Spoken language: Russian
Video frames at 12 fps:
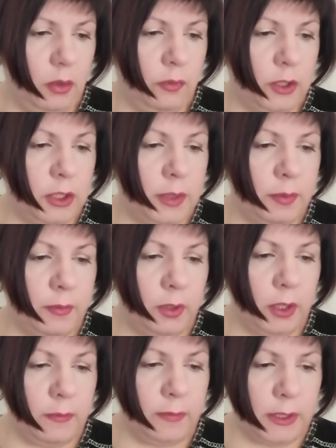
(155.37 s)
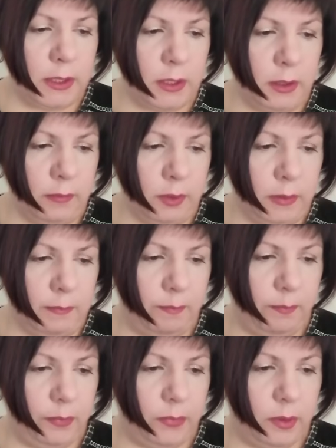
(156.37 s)
Уважаемая Евгения Васильевна,
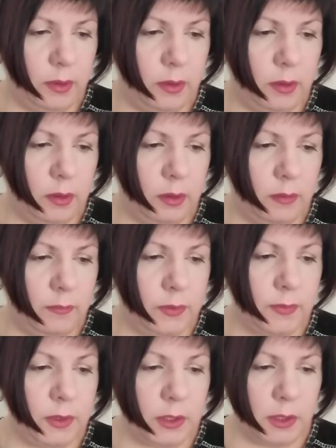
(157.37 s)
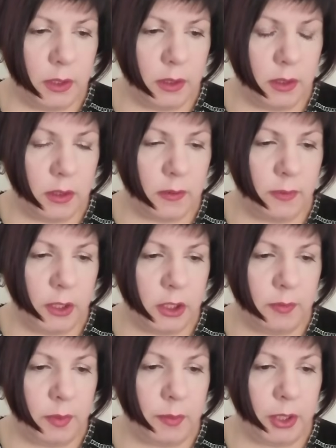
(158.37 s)
э, в связи с
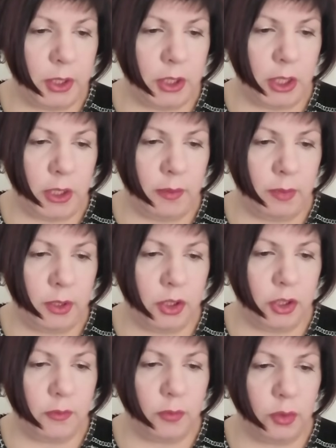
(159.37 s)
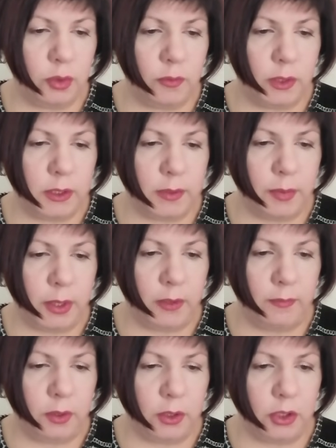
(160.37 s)
вашим обращением от 4 октября
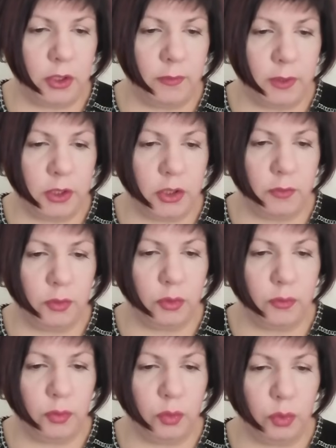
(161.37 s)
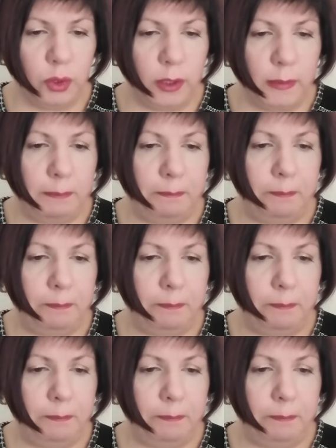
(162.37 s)
2024 года,